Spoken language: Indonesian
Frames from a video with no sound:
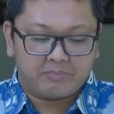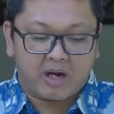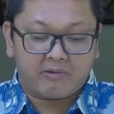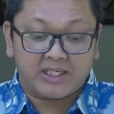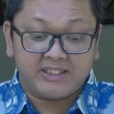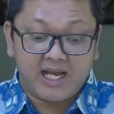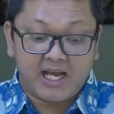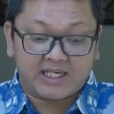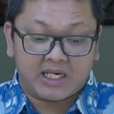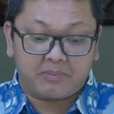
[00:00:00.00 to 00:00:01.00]
bahwa ia
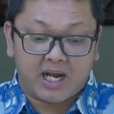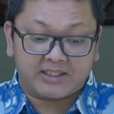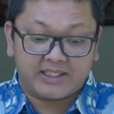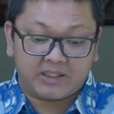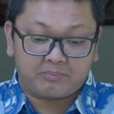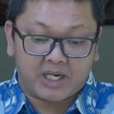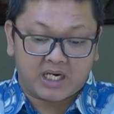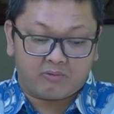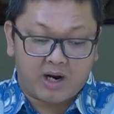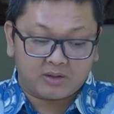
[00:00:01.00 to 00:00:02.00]
akan bangkit
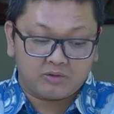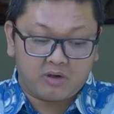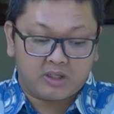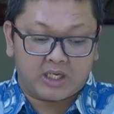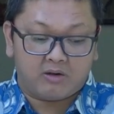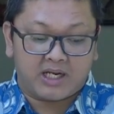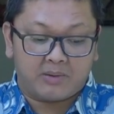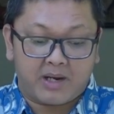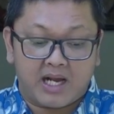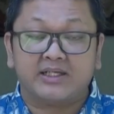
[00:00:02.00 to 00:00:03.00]
pada waktu
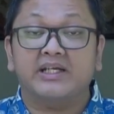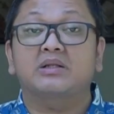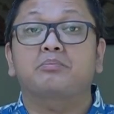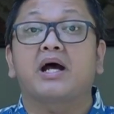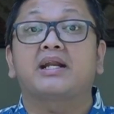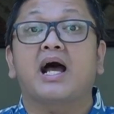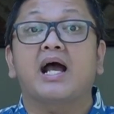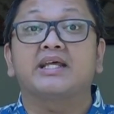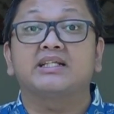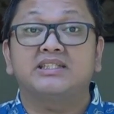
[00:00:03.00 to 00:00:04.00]
orang-orang bangkit pada
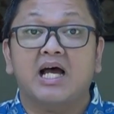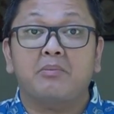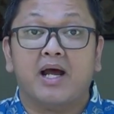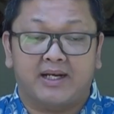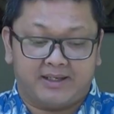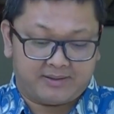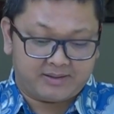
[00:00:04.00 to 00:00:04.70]
akhir zaman."